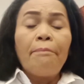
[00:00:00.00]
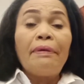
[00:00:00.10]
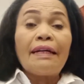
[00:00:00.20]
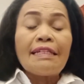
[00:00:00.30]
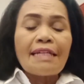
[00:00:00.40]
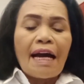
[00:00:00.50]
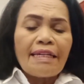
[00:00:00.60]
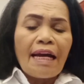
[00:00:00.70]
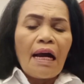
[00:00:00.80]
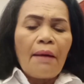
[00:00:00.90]

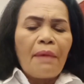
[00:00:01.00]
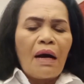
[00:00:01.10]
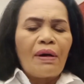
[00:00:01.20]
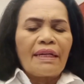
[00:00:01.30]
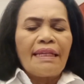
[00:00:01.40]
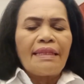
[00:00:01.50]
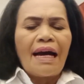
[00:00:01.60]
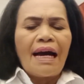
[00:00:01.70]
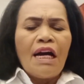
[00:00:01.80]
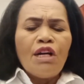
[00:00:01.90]
percaya bahwa
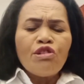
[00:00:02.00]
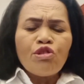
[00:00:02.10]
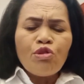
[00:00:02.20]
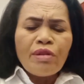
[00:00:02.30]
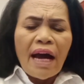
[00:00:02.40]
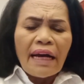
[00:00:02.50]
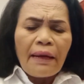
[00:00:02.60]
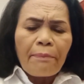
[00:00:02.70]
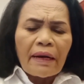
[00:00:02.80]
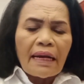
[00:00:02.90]
kita sudah
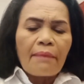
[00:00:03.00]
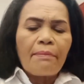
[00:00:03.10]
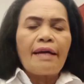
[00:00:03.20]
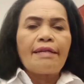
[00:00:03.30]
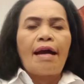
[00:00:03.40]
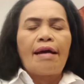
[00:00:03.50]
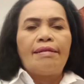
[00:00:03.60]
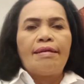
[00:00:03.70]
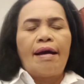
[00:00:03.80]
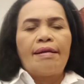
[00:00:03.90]

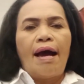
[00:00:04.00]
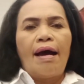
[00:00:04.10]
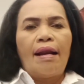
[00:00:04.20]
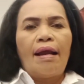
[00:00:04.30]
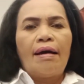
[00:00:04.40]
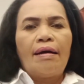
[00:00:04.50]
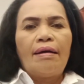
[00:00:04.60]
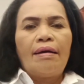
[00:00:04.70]
diperdamaikan dengan Allah.